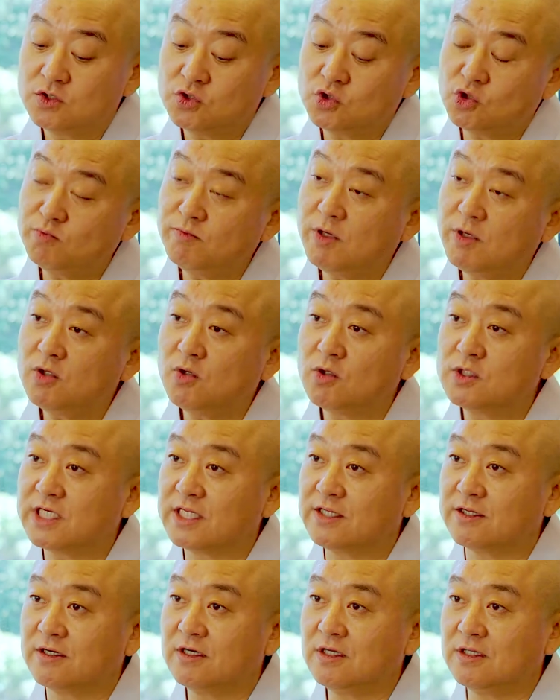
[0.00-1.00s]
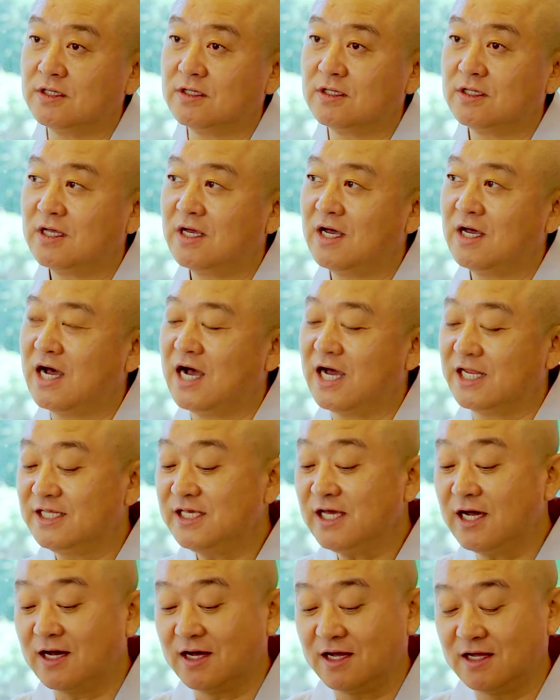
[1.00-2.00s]
숙명론자들은
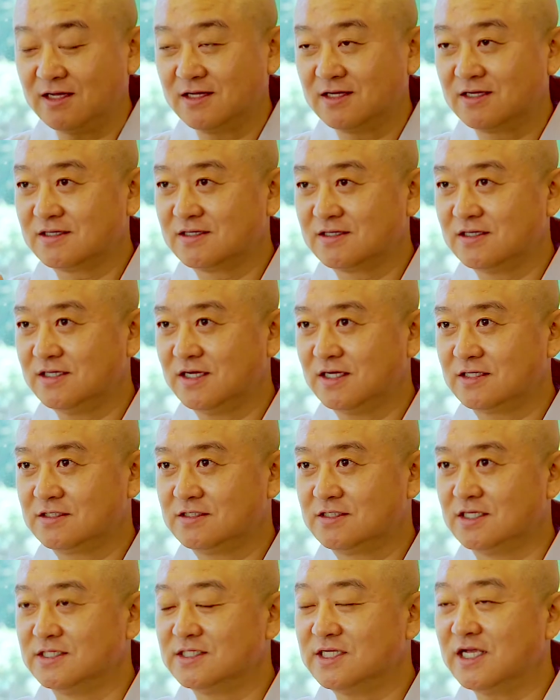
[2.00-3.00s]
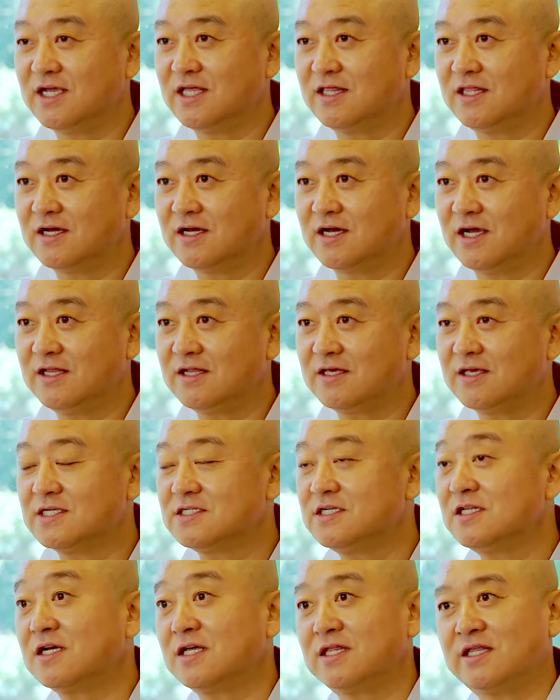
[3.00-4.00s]
아니야, 그냥 전생에 네가
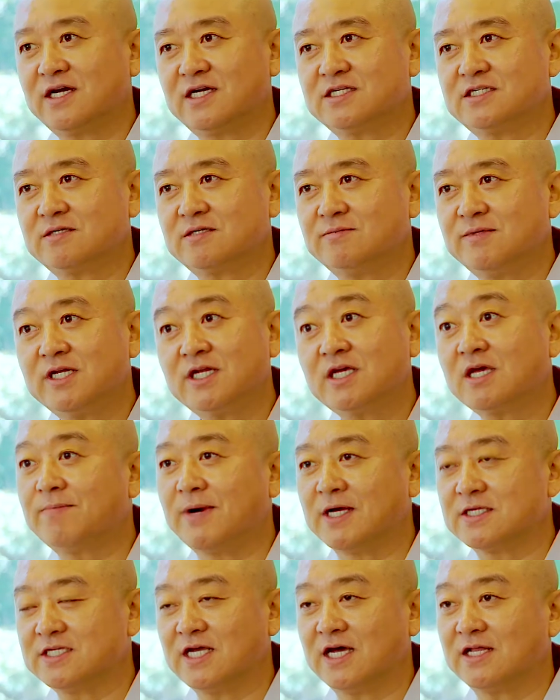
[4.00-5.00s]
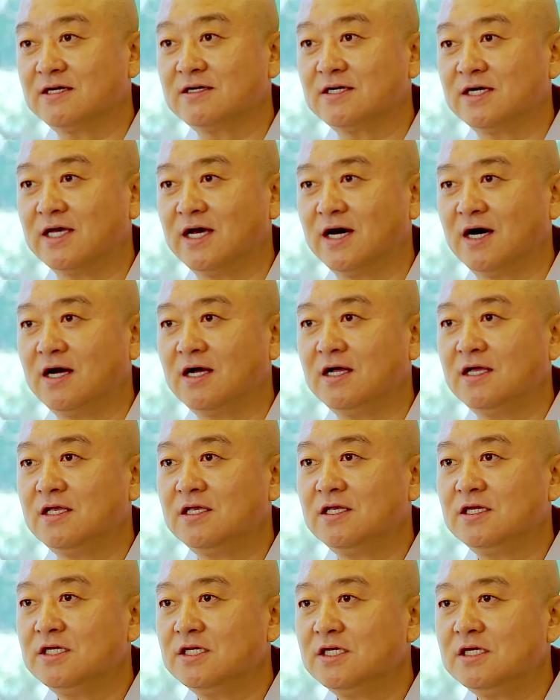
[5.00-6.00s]
이렇게 했으니까 네가 지금 이렇게 사는 거야,
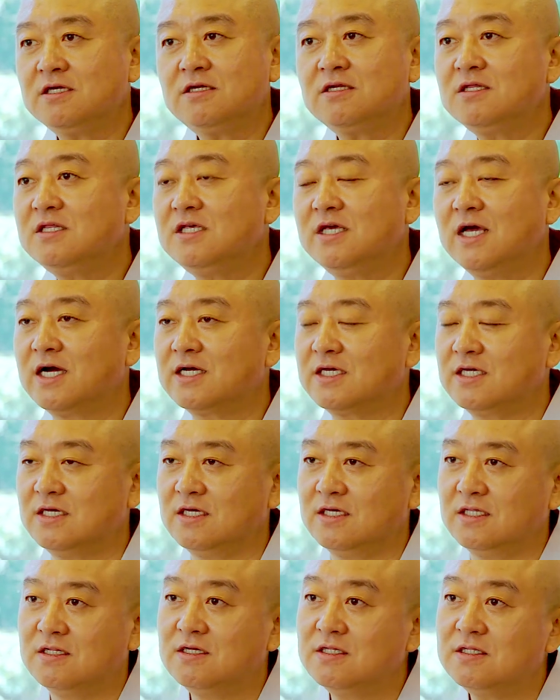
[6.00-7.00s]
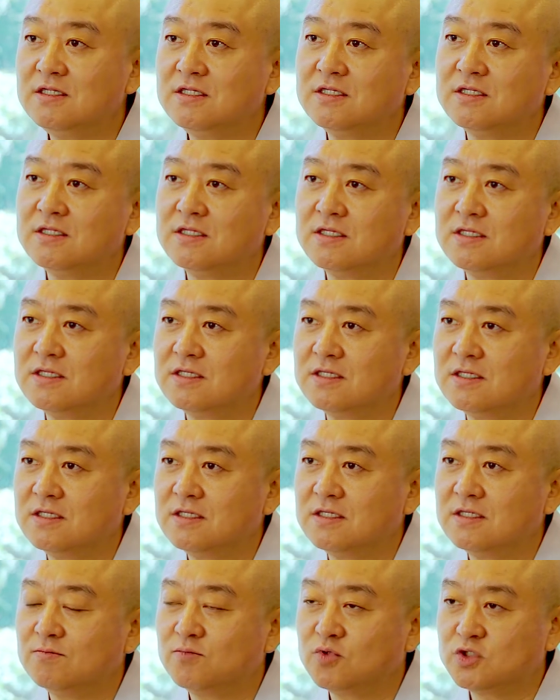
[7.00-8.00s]
이런 이야기는
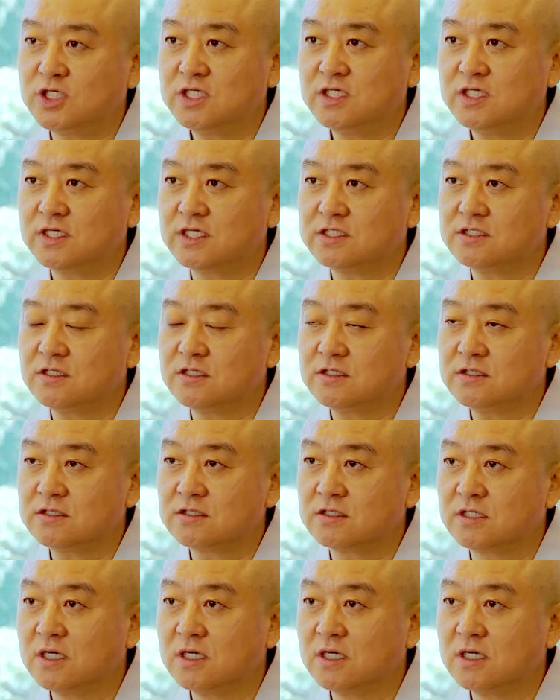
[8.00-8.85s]
부처님께서